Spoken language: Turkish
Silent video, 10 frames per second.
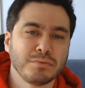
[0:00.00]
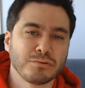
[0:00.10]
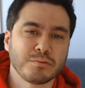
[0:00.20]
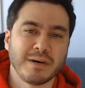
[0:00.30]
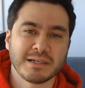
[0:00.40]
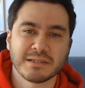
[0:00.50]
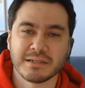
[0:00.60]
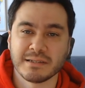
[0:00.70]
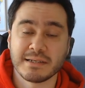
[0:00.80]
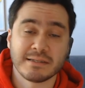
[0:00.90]
Bulls
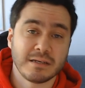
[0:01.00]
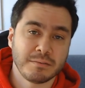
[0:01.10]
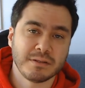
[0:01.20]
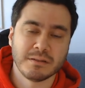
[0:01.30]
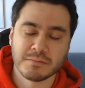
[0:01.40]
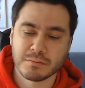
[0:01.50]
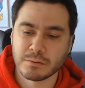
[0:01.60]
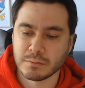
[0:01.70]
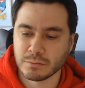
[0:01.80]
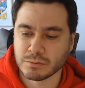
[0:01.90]
maçlarında izleyebildiğimiz
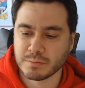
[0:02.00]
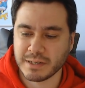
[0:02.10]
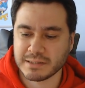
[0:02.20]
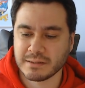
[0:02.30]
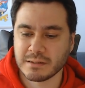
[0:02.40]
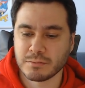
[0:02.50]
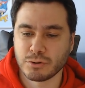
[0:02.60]
bütün Bulls maçında tabii